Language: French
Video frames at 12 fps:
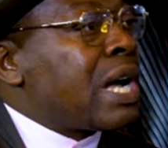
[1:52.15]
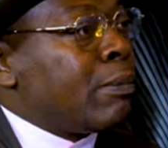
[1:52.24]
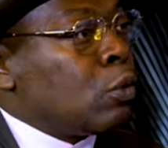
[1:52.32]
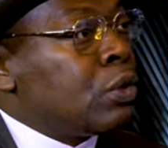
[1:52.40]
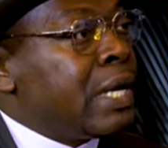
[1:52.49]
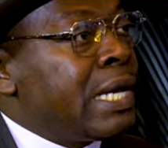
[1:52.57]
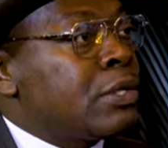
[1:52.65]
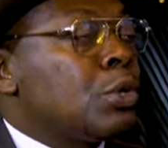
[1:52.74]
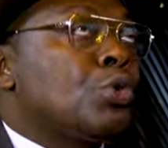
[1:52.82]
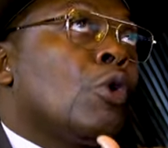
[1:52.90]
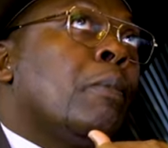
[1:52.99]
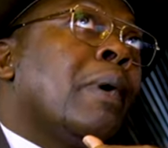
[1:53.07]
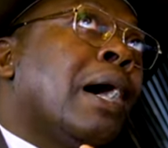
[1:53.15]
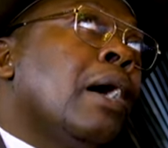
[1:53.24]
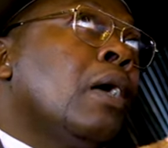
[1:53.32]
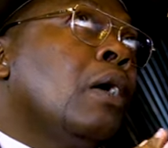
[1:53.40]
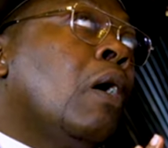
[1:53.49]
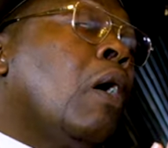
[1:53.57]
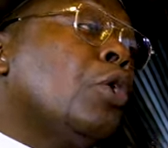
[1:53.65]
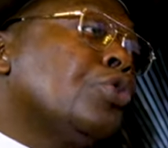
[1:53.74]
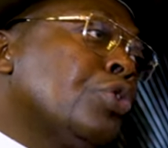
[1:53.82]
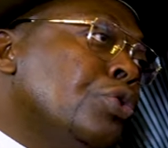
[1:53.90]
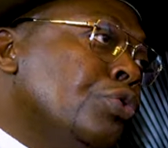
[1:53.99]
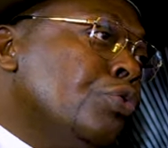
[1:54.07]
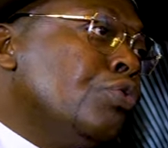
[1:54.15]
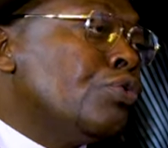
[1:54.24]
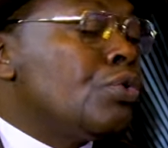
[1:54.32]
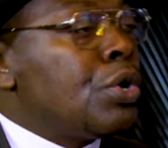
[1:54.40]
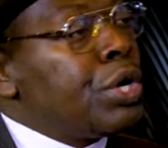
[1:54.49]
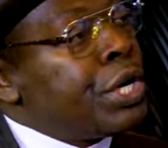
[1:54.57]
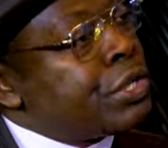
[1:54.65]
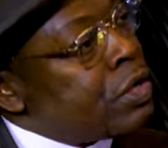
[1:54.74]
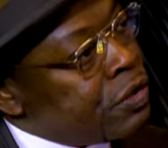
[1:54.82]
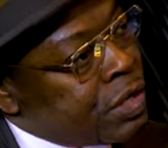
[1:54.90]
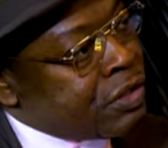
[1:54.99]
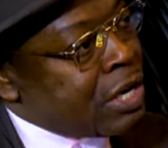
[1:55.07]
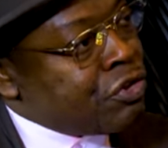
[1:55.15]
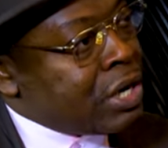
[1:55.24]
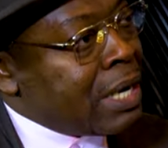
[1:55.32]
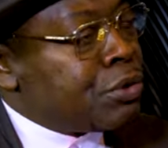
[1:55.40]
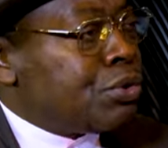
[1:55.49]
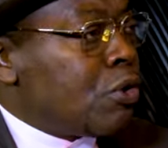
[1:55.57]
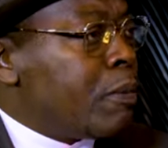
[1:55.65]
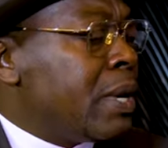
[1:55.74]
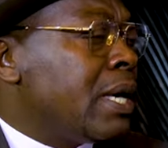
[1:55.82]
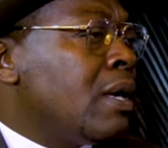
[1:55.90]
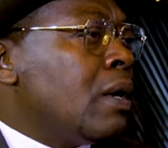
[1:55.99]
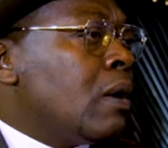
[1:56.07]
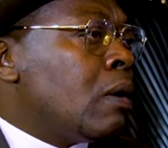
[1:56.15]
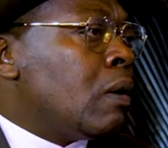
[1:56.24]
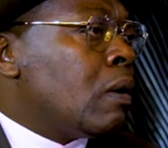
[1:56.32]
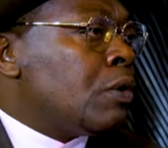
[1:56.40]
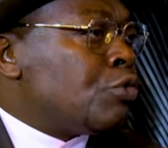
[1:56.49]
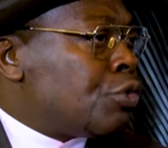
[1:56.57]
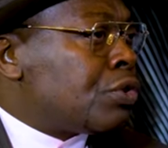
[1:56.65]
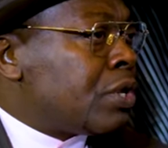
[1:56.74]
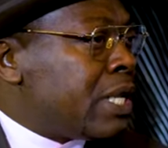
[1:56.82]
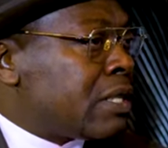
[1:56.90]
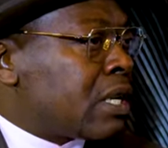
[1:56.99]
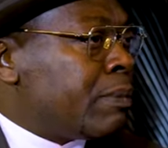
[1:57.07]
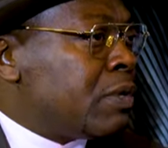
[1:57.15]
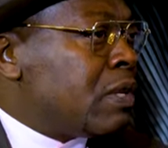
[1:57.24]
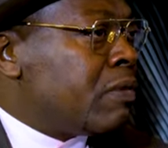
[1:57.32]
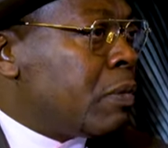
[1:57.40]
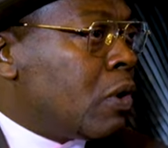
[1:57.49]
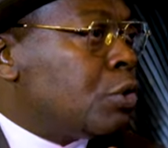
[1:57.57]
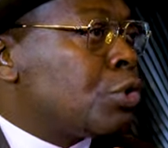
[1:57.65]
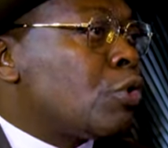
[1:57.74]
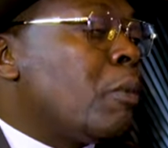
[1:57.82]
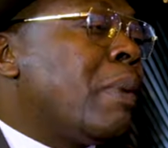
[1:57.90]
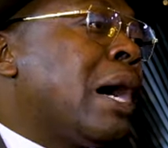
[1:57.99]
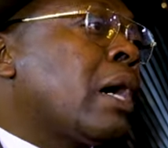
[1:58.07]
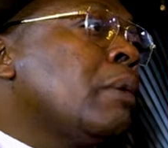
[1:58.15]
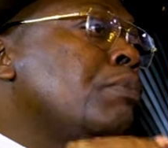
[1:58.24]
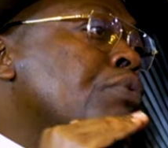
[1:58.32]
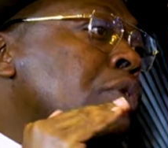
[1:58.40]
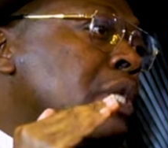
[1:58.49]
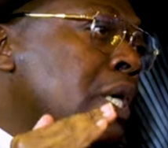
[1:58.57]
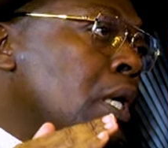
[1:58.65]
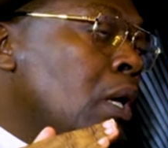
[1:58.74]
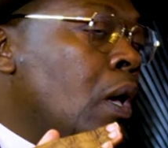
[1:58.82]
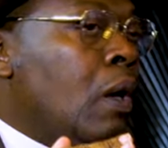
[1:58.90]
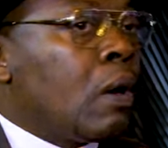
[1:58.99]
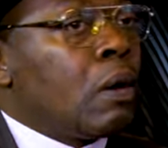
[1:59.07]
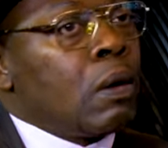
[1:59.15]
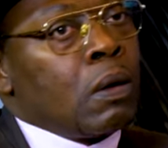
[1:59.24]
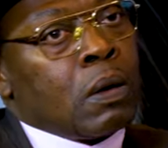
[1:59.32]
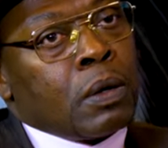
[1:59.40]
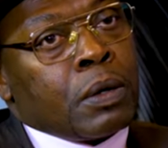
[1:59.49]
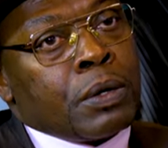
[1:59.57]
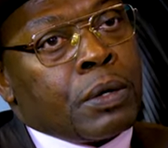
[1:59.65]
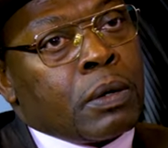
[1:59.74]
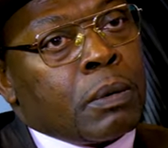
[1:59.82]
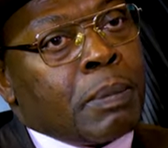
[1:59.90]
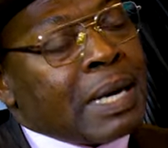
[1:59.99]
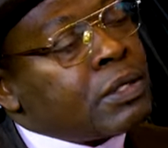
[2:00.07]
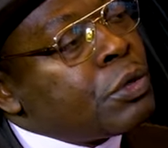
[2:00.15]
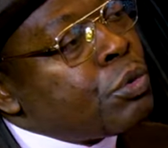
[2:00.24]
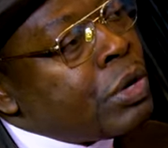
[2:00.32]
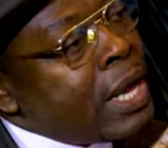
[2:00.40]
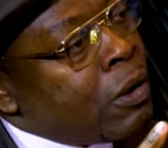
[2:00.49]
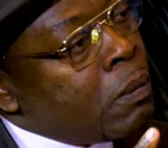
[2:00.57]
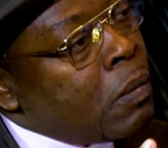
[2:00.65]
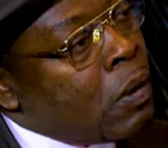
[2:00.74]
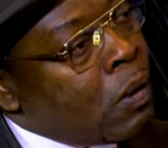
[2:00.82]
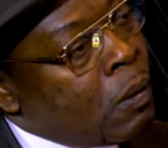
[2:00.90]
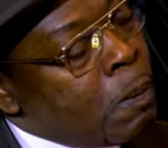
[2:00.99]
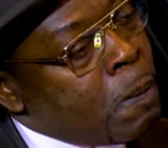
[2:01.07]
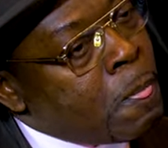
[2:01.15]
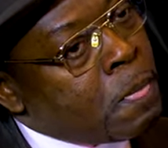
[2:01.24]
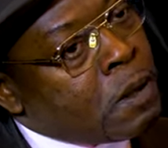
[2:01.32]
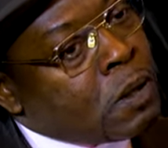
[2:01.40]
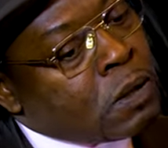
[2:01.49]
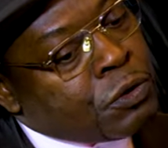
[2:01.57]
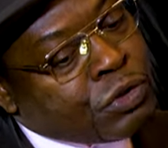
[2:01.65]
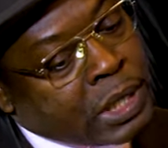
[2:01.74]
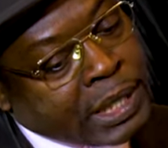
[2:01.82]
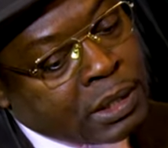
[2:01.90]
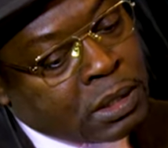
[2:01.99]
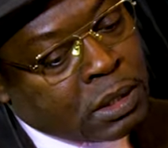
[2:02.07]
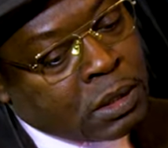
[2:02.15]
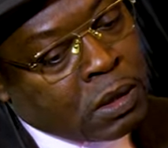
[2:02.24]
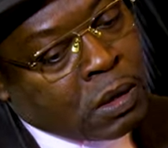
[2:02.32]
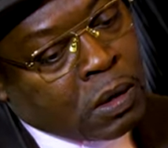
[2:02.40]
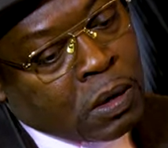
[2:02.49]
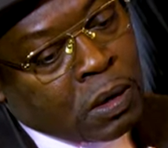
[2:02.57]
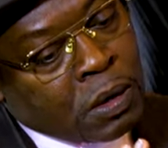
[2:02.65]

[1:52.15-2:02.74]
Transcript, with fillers: camerounaises ne sont pas entre nous, et sans exagération, mais euh, juste descriptivement, ne sont pas réputées euh, particulièrement, j'allais dire,